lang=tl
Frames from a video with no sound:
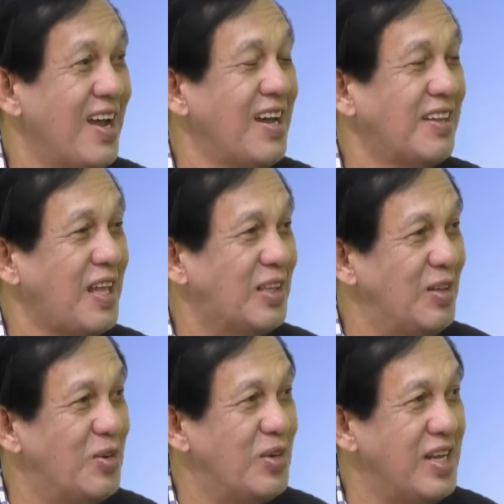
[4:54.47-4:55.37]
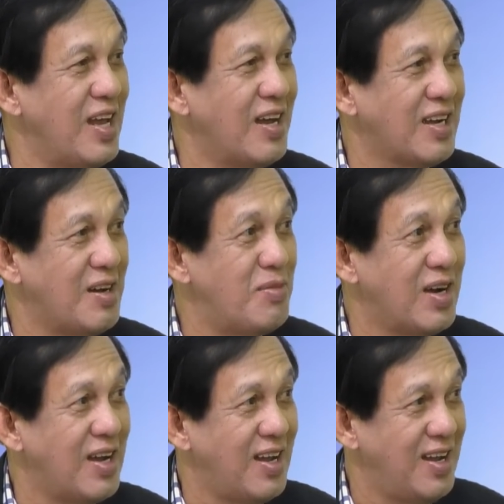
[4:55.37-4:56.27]
nga tatlo niya ka
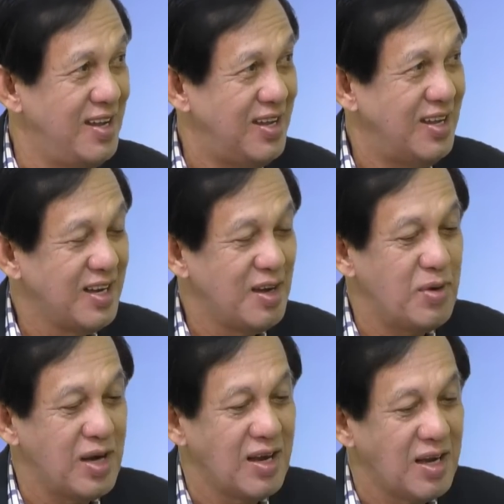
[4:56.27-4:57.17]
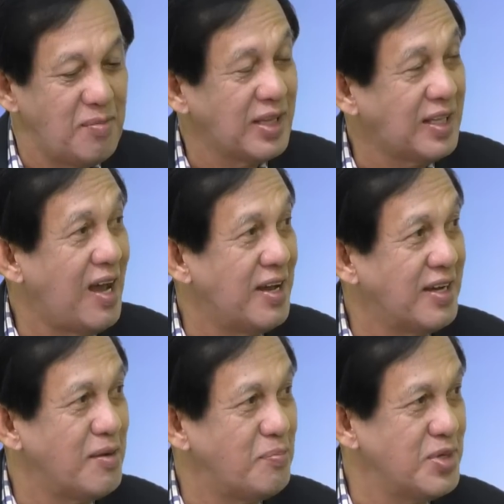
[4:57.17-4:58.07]
mga ka mga kabataan
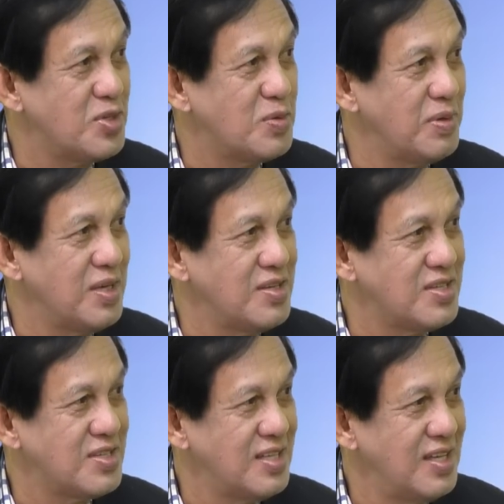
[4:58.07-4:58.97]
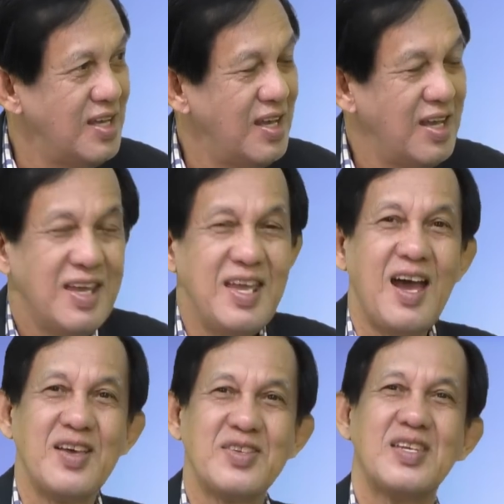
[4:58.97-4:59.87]
nga pispis
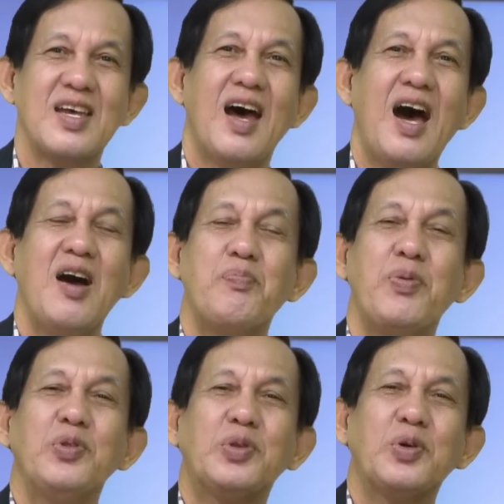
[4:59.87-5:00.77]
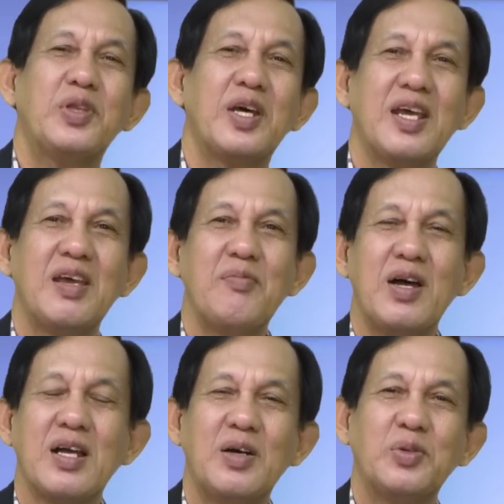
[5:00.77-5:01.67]
yes ang punto dire
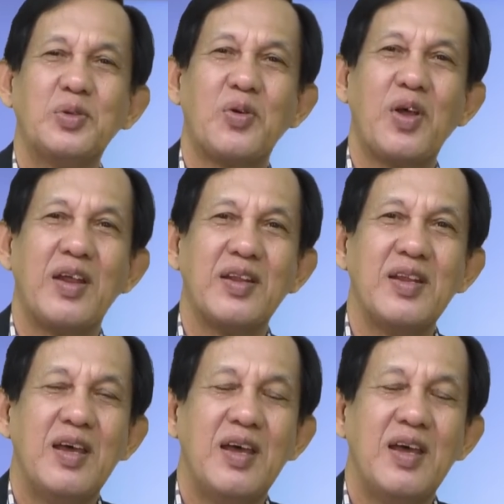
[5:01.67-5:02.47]
mga kauturan